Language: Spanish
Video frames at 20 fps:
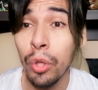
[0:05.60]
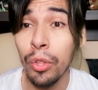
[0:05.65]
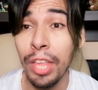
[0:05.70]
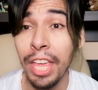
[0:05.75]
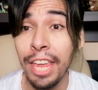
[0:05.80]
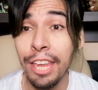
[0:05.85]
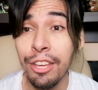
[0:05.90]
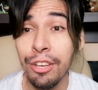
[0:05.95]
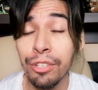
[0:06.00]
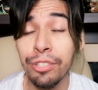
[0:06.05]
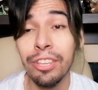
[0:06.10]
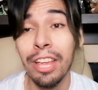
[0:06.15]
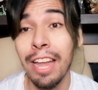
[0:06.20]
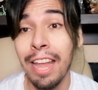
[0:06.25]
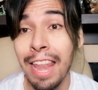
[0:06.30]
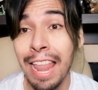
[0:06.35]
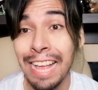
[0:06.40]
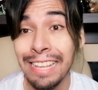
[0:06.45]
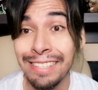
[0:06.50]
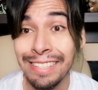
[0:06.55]
uno de ellos
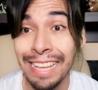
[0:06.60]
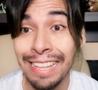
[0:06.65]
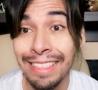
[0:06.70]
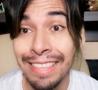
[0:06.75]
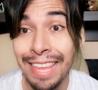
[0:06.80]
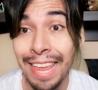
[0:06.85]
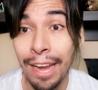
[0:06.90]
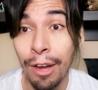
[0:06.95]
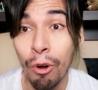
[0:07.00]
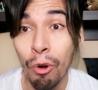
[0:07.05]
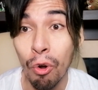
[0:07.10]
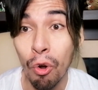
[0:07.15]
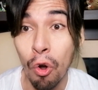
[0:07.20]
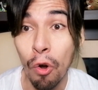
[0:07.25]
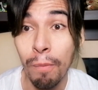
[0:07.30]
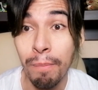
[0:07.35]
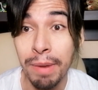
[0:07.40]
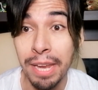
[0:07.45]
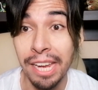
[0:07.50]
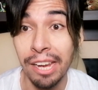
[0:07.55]
la San Diego
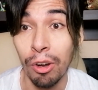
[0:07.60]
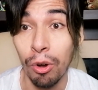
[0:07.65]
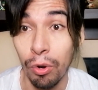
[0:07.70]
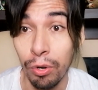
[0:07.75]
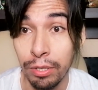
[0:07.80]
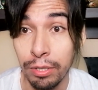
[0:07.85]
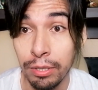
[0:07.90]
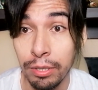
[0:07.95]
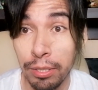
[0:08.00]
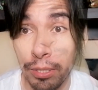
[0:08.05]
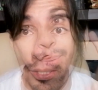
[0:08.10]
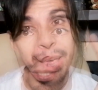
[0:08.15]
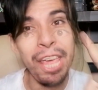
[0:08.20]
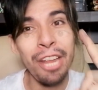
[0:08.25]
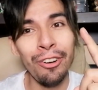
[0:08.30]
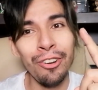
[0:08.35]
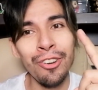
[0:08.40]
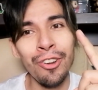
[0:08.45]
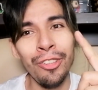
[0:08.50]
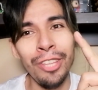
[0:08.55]
Comic Con.
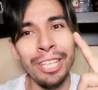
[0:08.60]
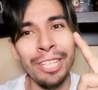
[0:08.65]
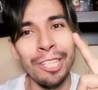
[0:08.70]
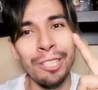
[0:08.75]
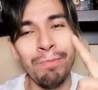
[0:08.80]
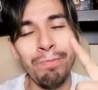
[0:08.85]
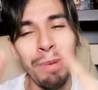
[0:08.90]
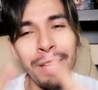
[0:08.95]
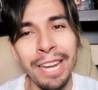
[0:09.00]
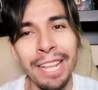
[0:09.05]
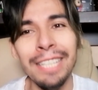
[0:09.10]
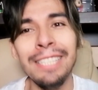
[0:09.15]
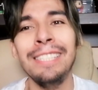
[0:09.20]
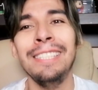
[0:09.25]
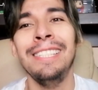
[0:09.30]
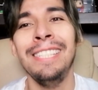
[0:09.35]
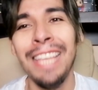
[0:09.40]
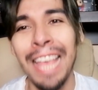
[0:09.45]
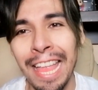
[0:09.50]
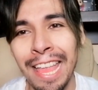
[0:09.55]
Pero no desesperes
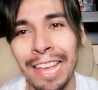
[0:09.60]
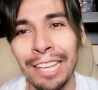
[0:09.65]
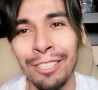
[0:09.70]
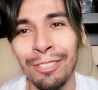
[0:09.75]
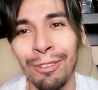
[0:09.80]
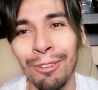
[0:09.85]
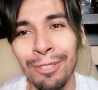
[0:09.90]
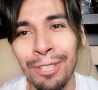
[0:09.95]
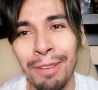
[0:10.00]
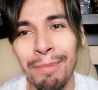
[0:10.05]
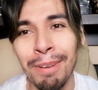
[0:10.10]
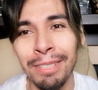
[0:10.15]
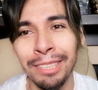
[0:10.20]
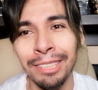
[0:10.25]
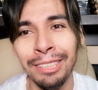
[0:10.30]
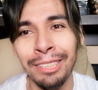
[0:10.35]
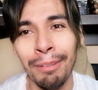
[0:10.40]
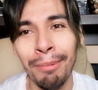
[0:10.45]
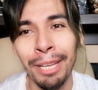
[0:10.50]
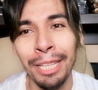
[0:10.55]
si hay
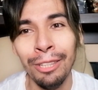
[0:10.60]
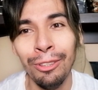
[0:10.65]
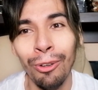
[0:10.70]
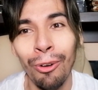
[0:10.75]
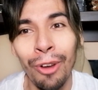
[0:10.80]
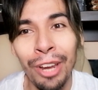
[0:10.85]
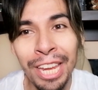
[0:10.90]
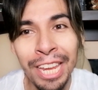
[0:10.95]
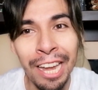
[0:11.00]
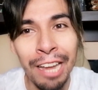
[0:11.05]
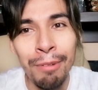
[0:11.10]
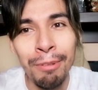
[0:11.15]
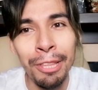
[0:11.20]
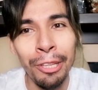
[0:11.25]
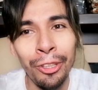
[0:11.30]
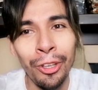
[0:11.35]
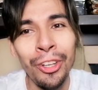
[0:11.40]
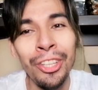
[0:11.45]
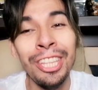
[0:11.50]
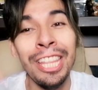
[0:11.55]
exclusivas de este evento y en el
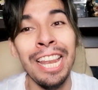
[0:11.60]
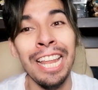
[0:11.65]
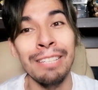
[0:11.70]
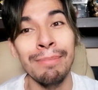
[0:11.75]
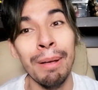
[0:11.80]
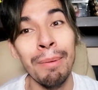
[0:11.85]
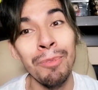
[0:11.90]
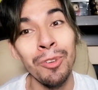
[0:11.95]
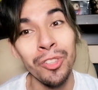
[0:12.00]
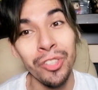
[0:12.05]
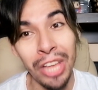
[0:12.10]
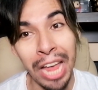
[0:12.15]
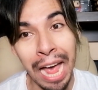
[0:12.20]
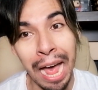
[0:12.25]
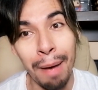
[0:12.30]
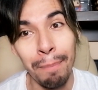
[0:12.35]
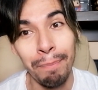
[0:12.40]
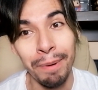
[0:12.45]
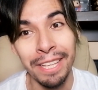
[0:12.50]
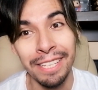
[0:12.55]
video de hoy te las vamos
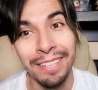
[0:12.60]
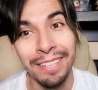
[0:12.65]
a